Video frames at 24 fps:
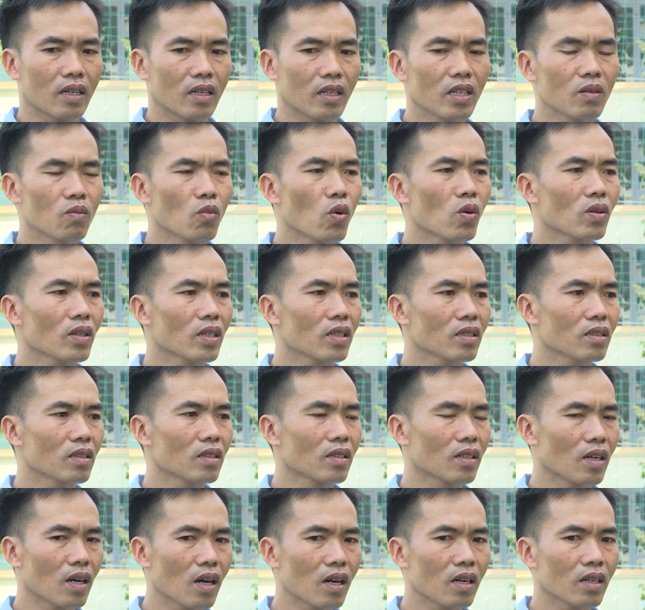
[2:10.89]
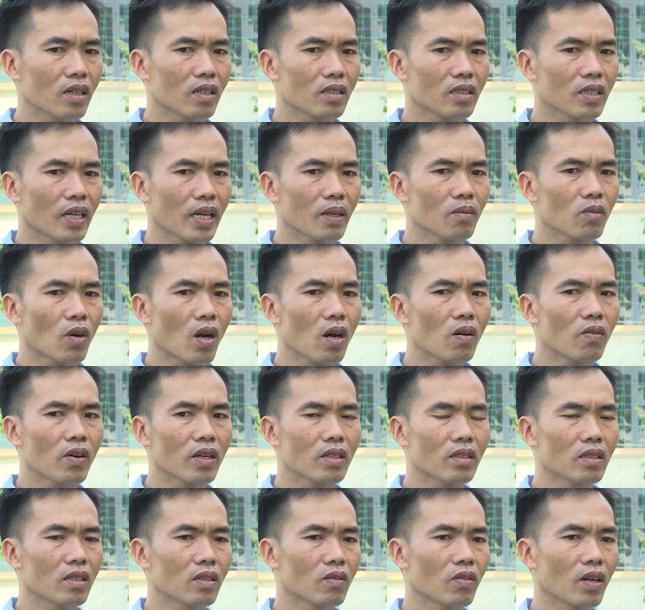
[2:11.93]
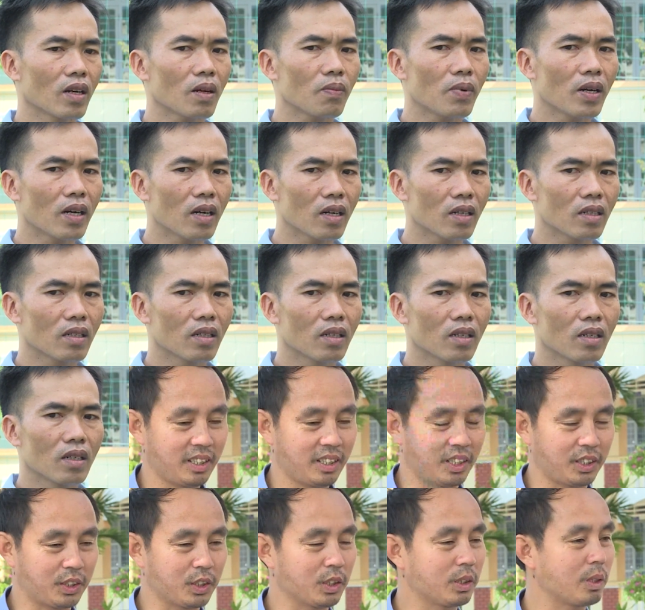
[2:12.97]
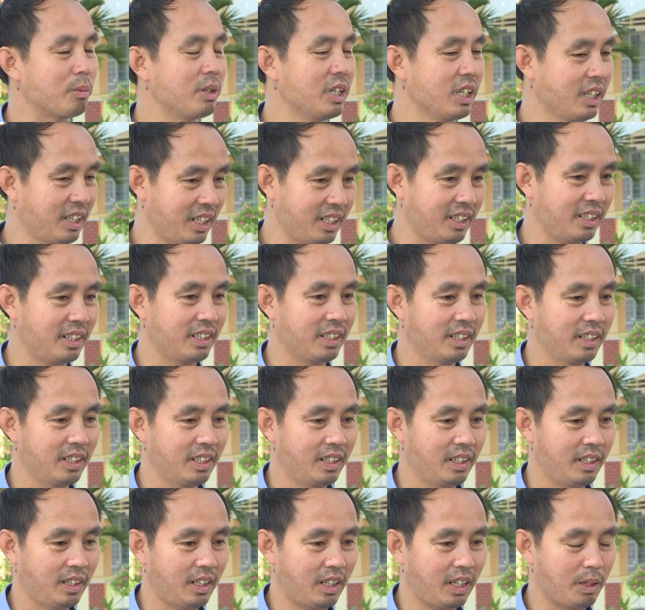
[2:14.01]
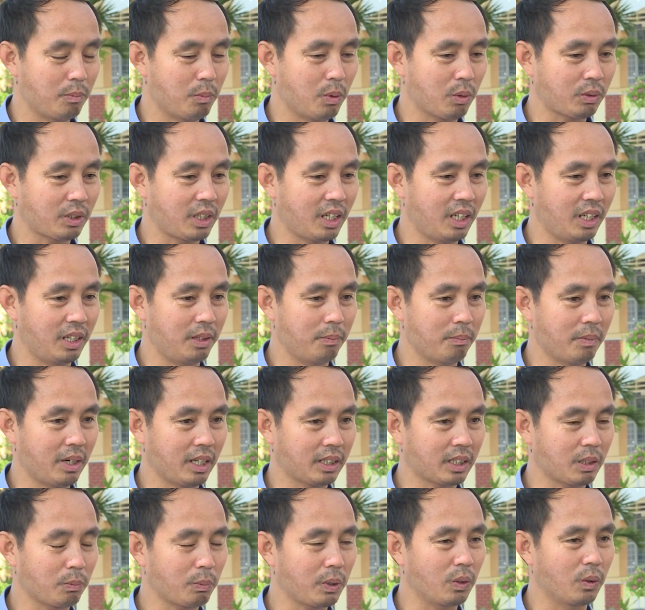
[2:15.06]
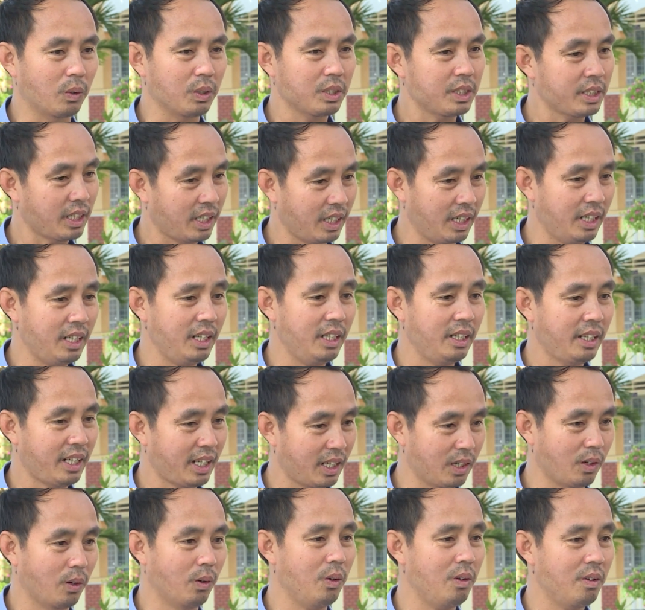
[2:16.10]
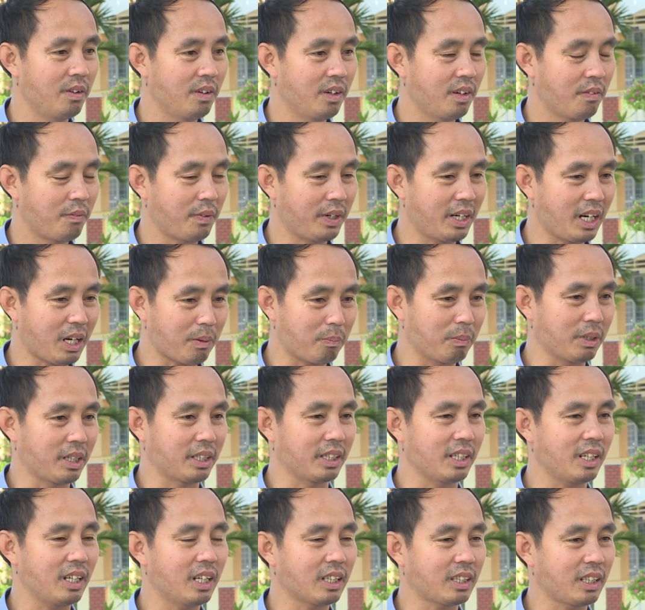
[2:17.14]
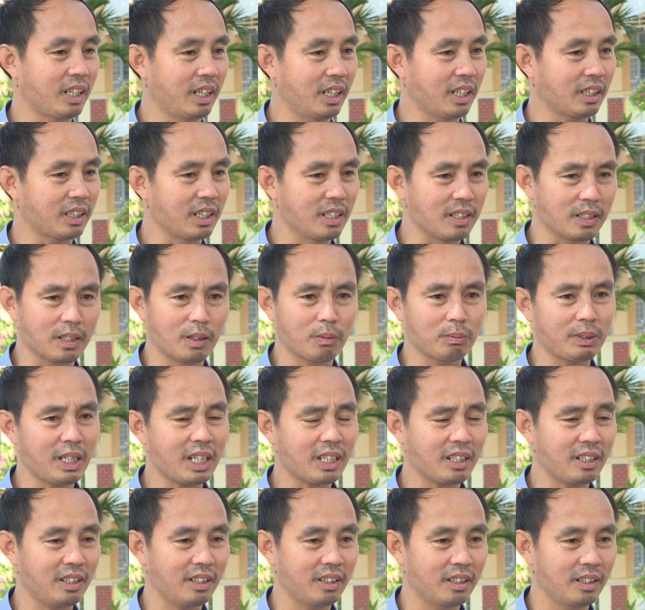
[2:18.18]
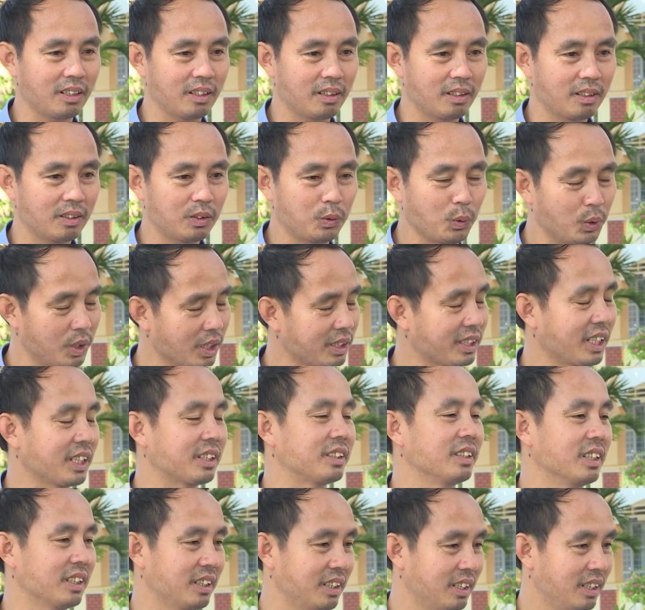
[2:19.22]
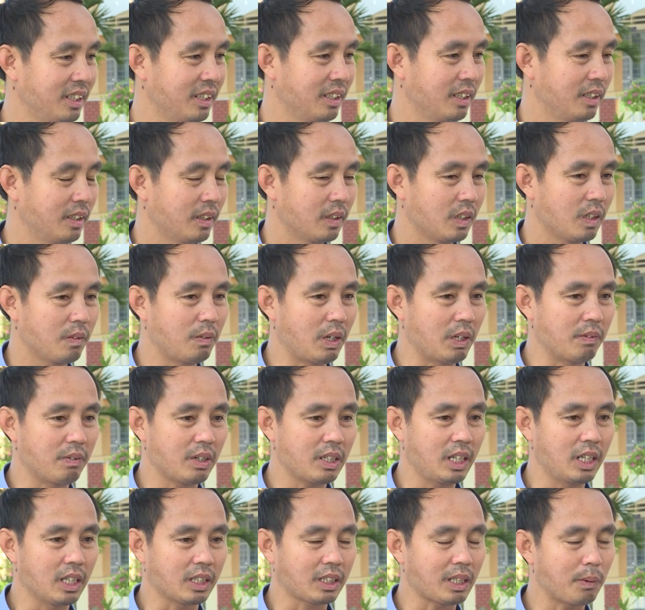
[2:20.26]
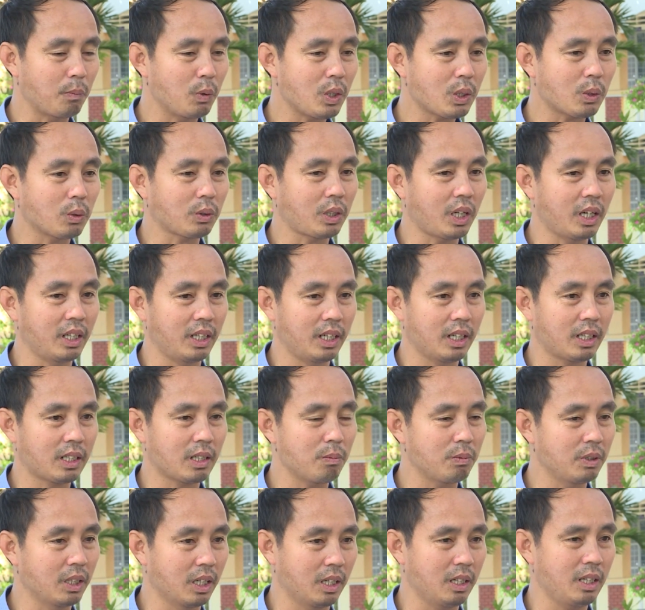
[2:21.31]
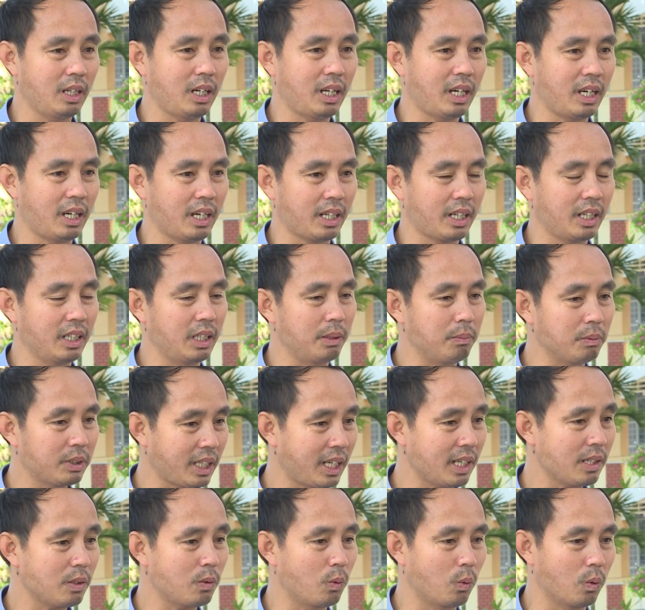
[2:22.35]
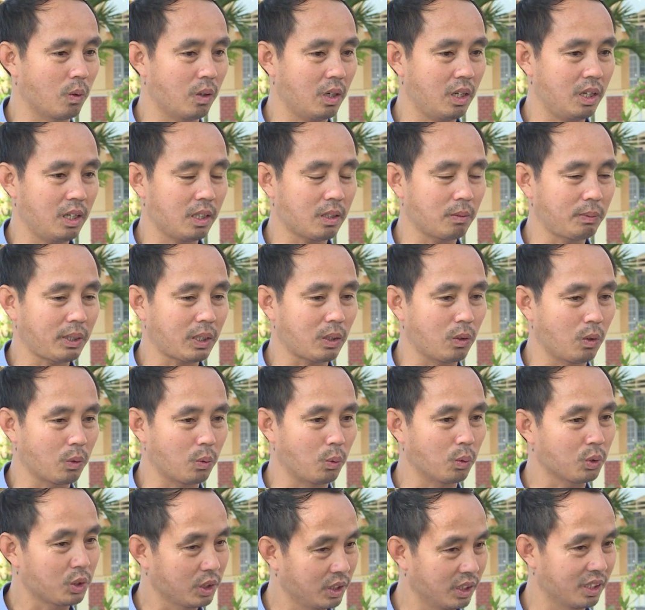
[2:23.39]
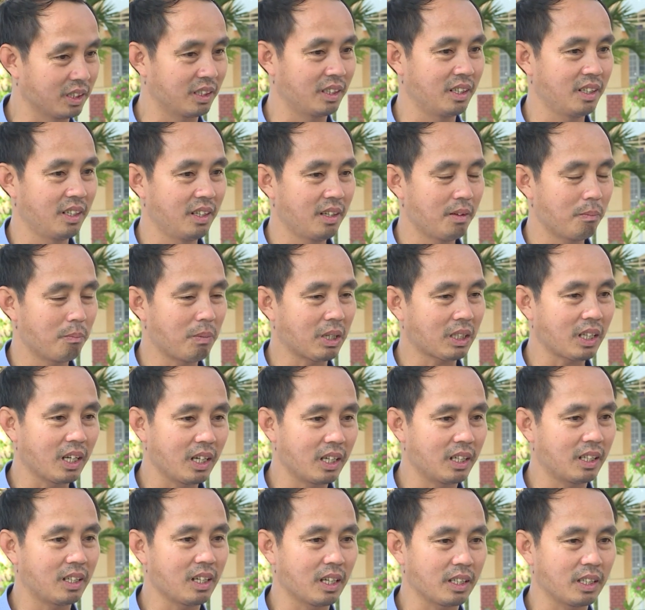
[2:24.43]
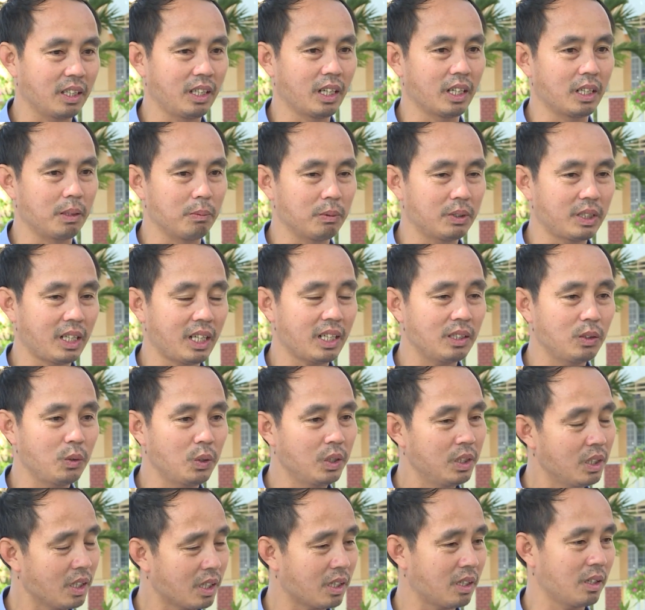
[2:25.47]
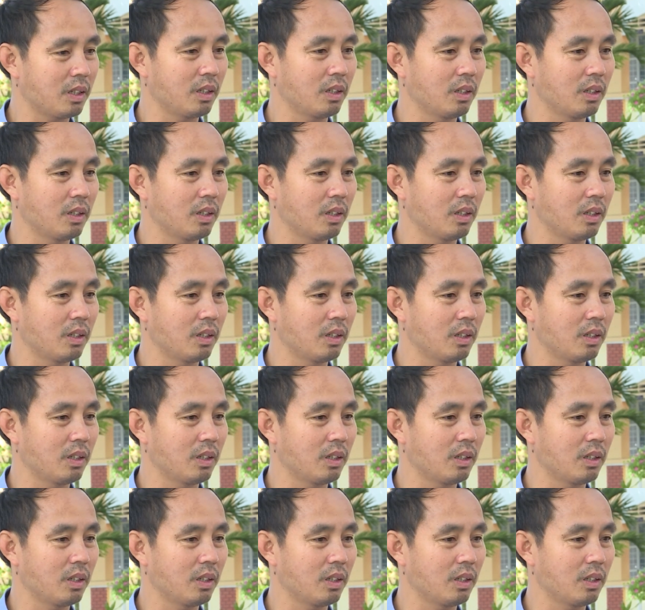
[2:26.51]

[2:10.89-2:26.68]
yêu muốn đến trường hơn gắn bó với trường với lớp hơn thầy trương công hương ấy là một thầy mà tổng đã đội trẻ năng nổ và đặc biệt nhất là thầy đã từng công tác duy nhất tại trường do vậy vấn đề tâm huyết của thầy không những là cái điểm sáng của công tác đội của trường mà thầy gần như là điểm sáng duy nhất